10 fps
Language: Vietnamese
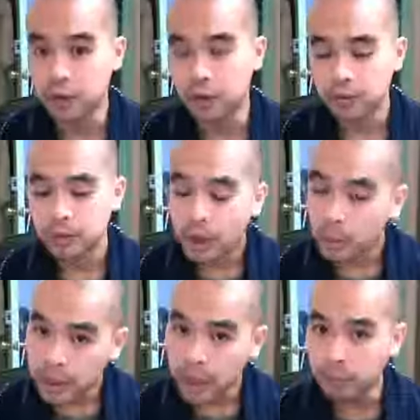được
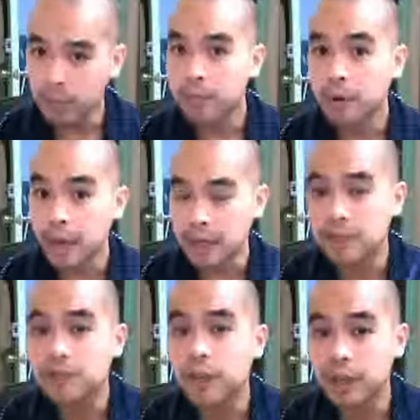không có đẹp lắm mà bạn
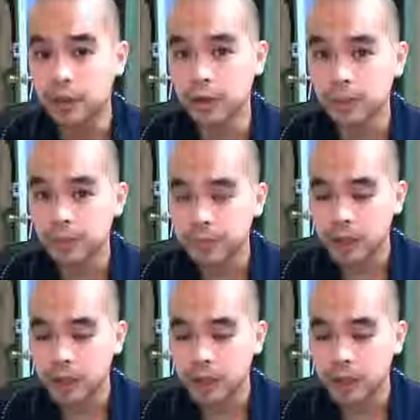sẽ viết được